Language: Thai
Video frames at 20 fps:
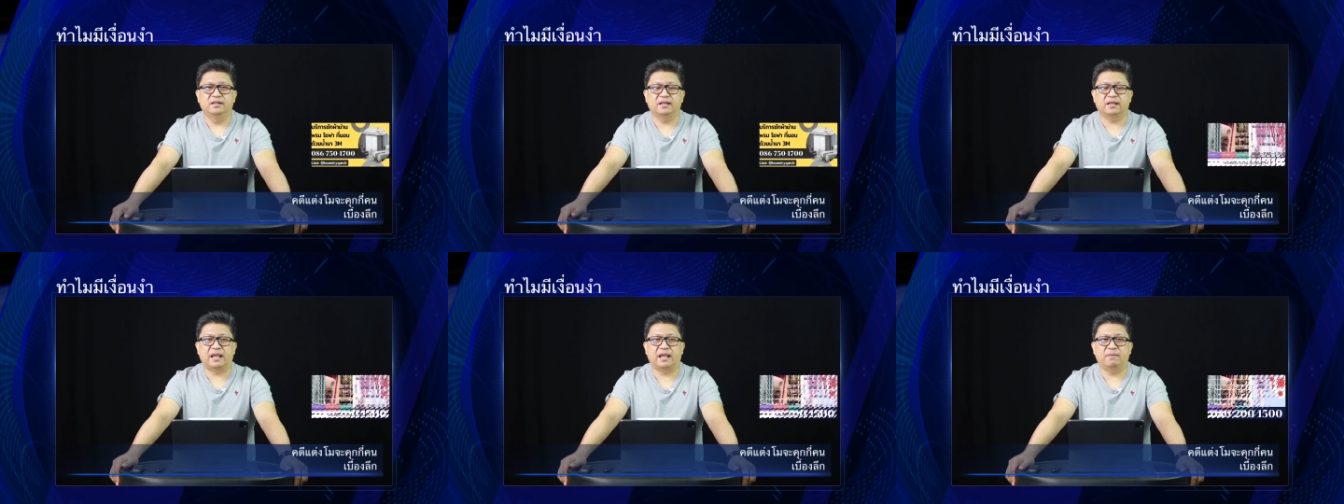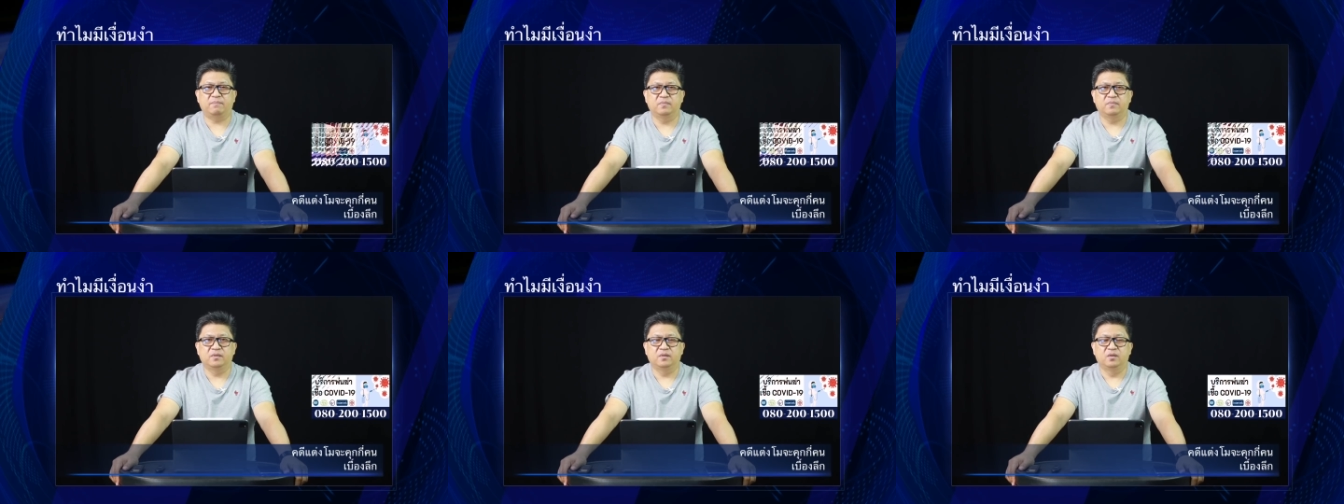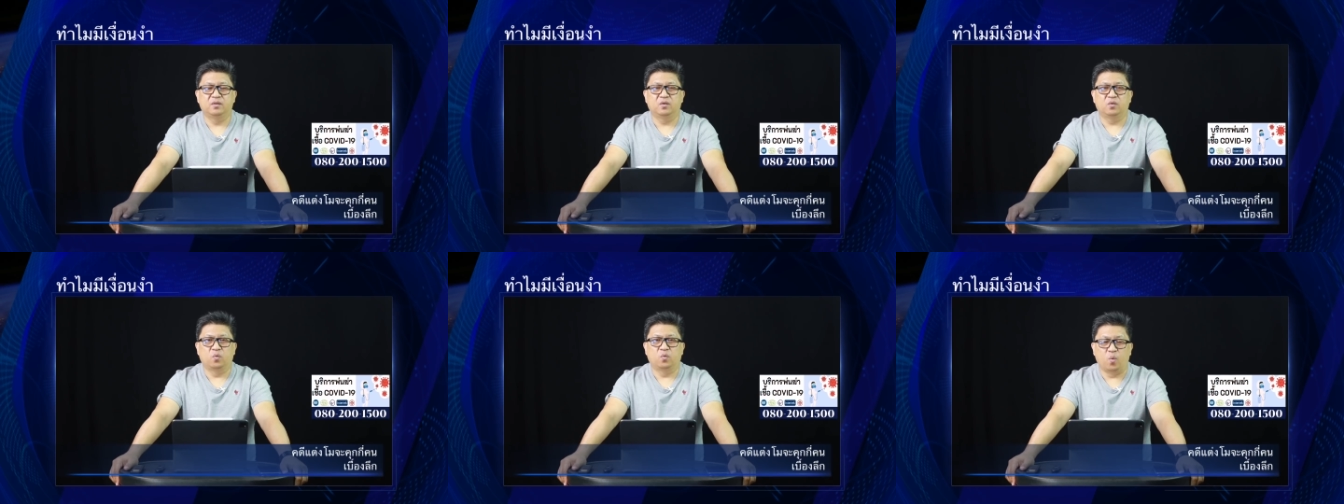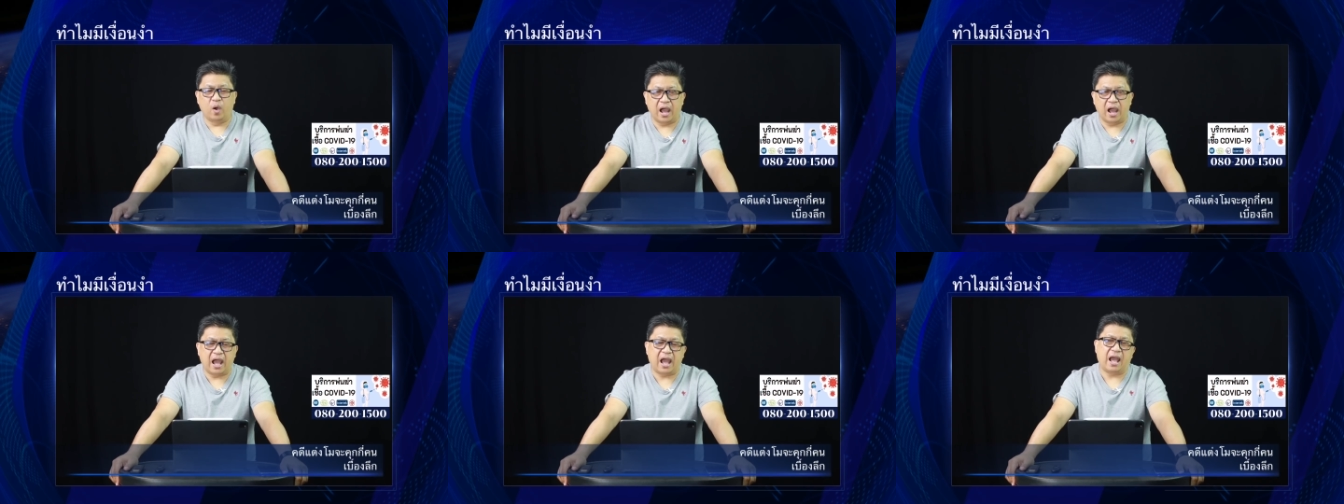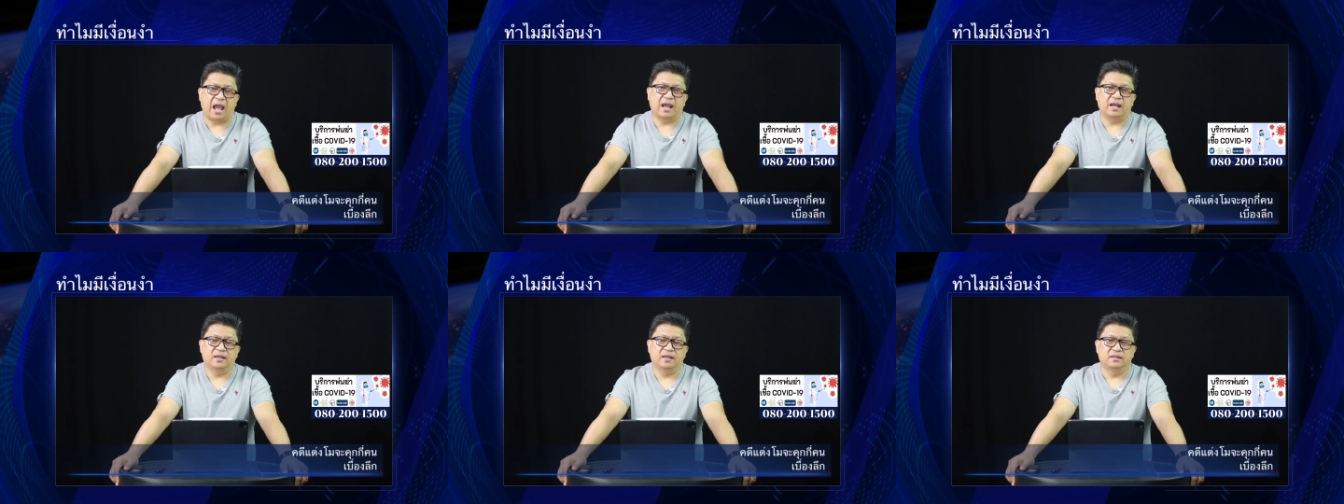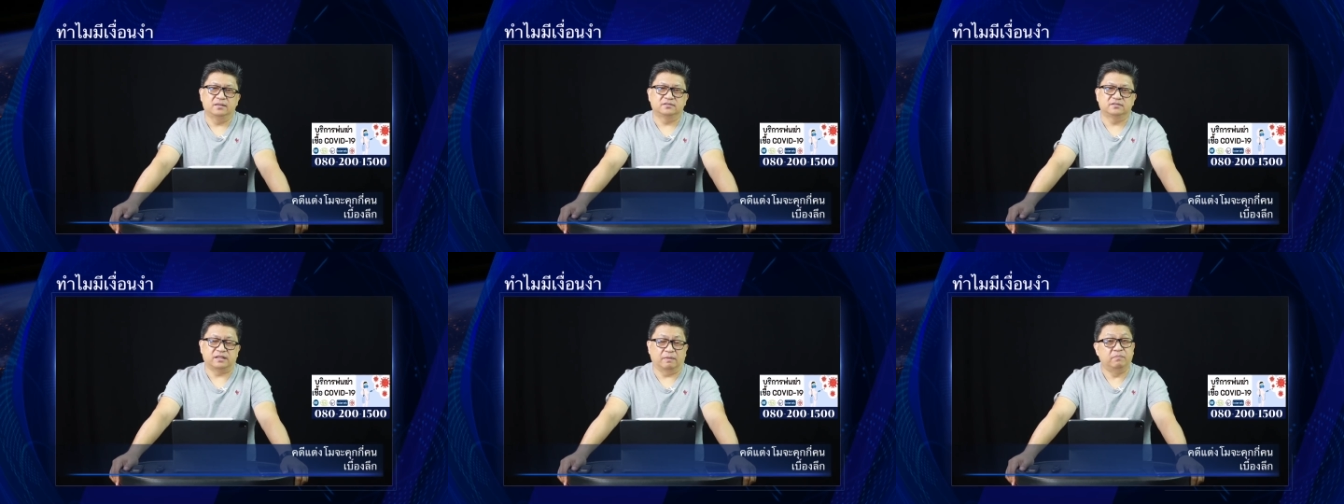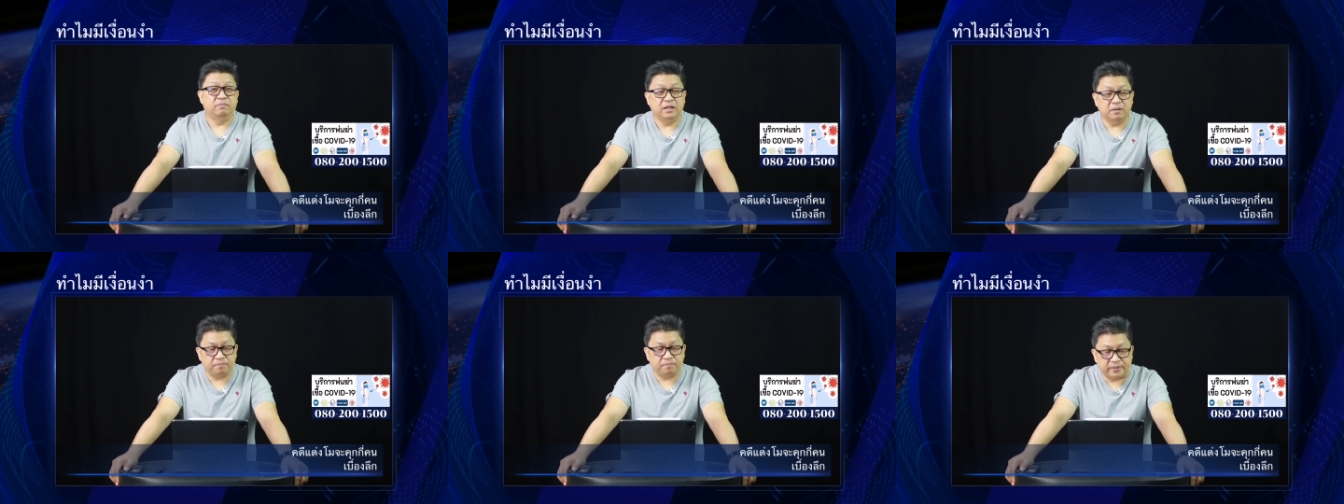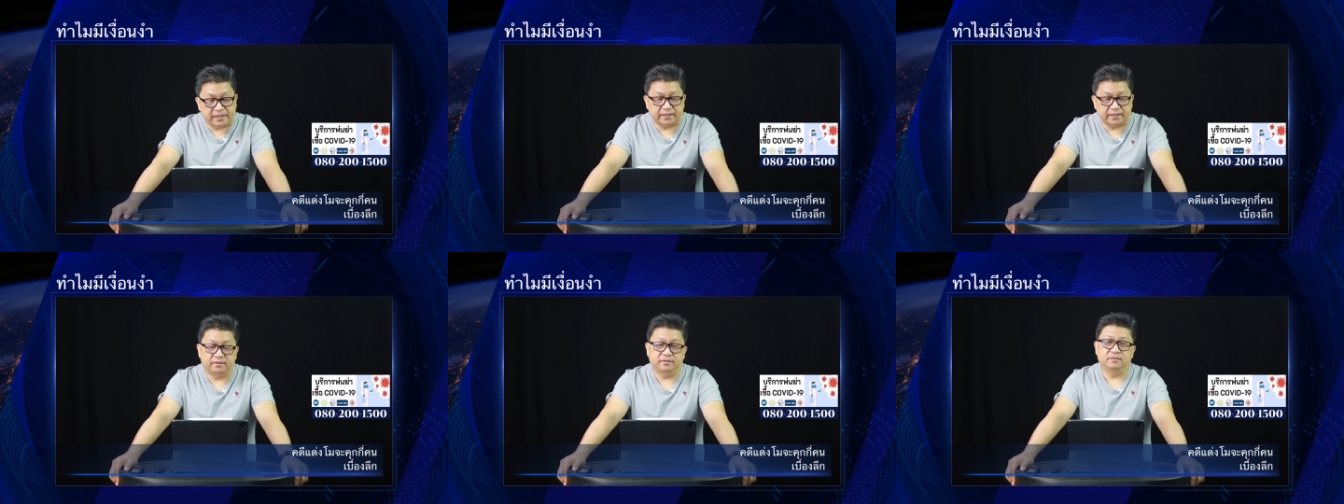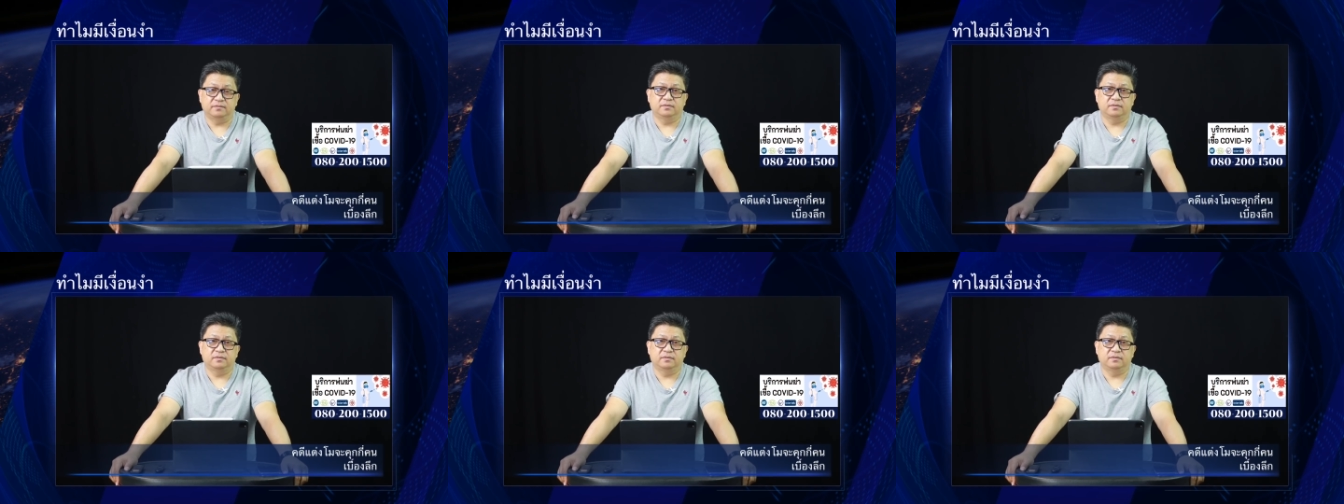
นะครับว่าสำนึกผิด